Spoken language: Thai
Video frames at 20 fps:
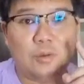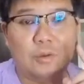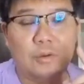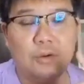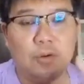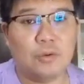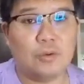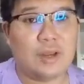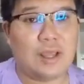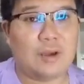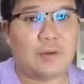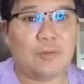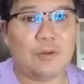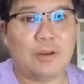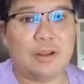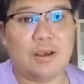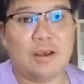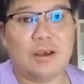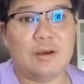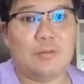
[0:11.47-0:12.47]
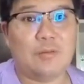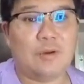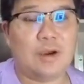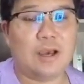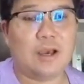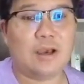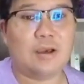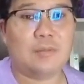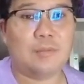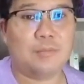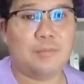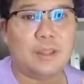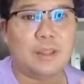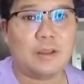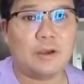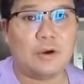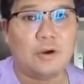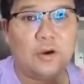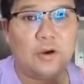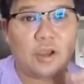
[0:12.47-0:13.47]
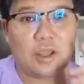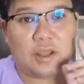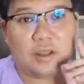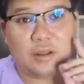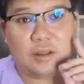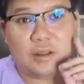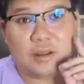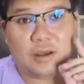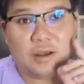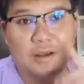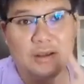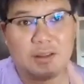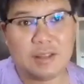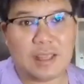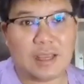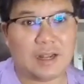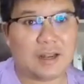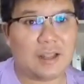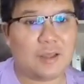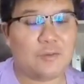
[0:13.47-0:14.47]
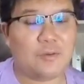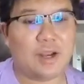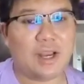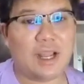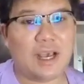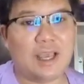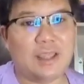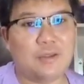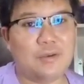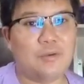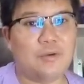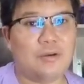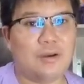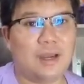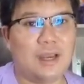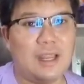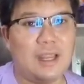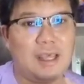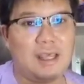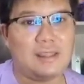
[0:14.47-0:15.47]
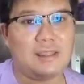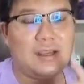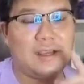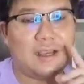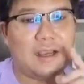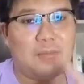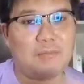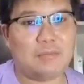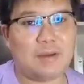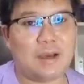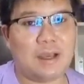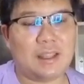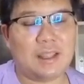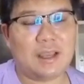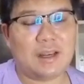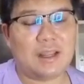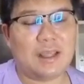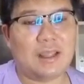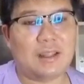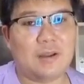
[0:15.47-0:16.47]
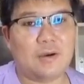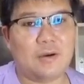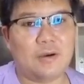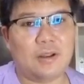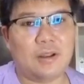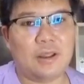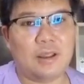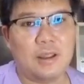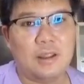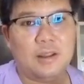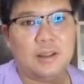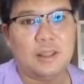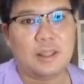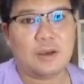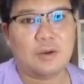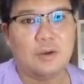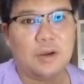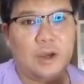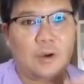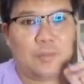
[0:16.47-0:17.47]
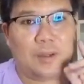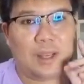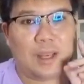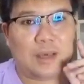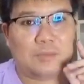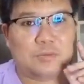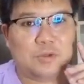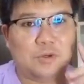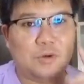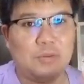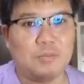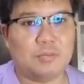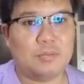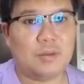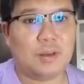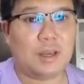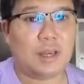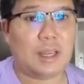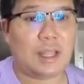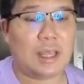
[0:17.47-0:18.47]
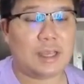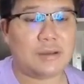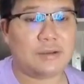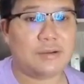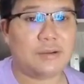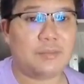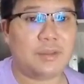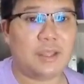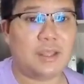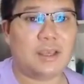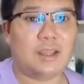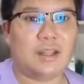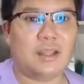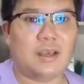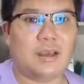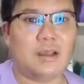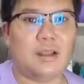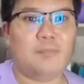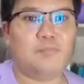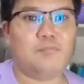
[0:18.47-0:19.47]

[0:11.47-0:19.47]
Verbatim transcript: รู้แล้วนะครับว่าบิตคอยยังเนวดาอยู่ และจะกลับมาอย่างแน่นอน เดี๋ยวเราไปรับชมหลังคลิปนี้กันนะครั